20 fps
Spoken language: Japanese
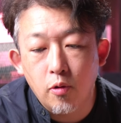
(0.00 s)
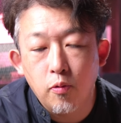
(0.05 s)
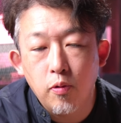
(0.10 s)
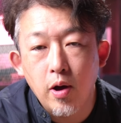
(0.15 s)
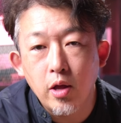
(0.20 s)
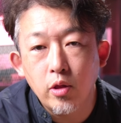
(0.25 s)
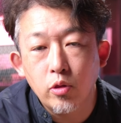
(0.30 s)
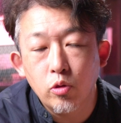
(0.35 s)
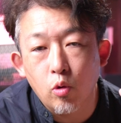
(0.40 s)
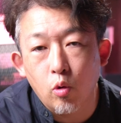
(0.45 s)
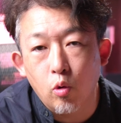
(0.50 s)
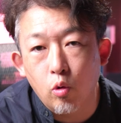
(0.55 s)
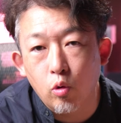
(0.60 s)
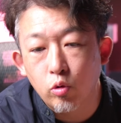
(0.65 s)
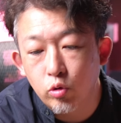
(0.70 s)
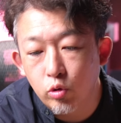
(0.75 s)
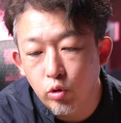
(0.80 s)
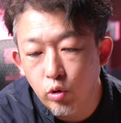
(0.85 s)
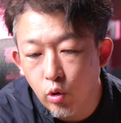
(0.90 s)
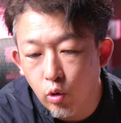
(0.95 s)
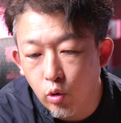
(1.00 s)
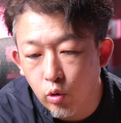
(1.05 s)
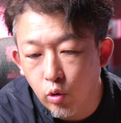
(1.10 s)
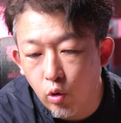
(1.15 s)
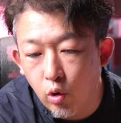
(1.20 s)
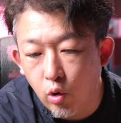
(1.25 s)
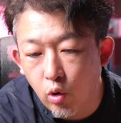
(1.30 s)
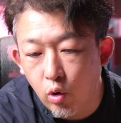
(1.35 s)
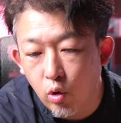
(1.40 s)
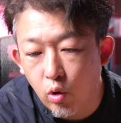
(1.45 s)
ファンの音
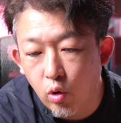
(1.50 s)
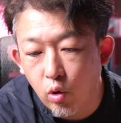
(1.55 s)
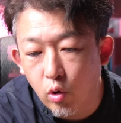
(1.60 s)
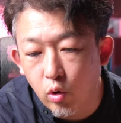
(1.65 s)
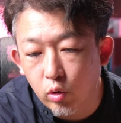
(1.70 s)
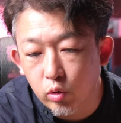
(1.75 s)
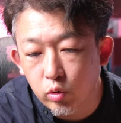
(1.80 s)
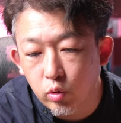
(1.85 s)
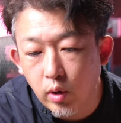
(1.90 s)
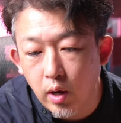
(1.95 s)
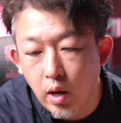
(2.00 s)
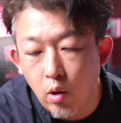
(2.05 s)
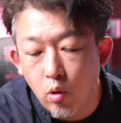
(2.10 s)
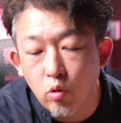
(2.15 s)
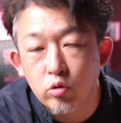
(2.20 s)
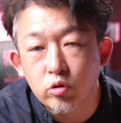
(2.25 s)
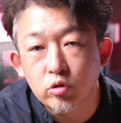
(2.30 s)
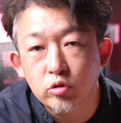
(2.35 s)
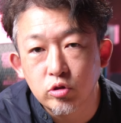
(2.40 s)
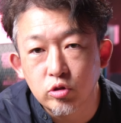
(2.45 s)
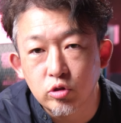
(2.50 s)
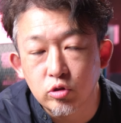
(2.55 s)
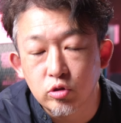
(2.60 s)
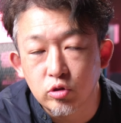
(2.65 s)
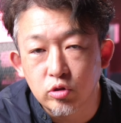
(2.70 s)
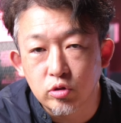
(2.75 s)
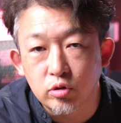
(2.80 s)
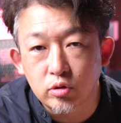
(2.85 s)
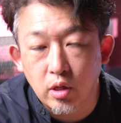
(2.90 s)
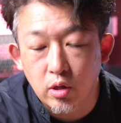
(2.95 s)
量とか音
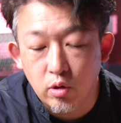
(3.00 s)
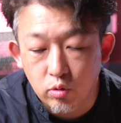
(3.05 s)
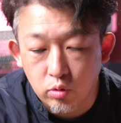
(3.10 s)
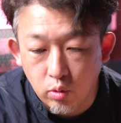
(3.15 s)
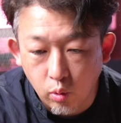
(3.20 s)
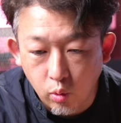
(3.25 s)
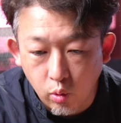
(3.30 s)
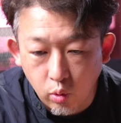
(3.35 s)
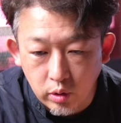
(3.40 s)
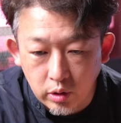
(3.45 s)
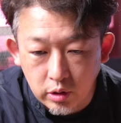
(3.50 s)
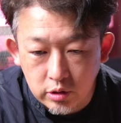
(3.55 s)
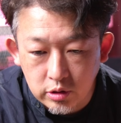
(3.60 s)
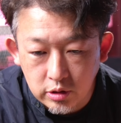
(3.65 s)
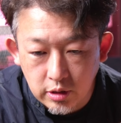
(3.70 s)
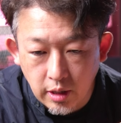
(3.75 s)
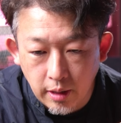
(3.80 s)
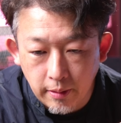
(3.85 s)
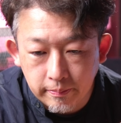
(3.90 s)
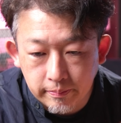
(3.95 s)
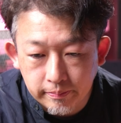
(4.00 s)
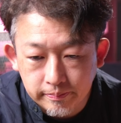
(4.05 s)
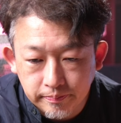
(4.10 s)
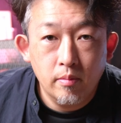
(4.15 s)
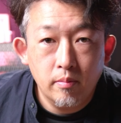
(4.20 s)
数っていうところですね。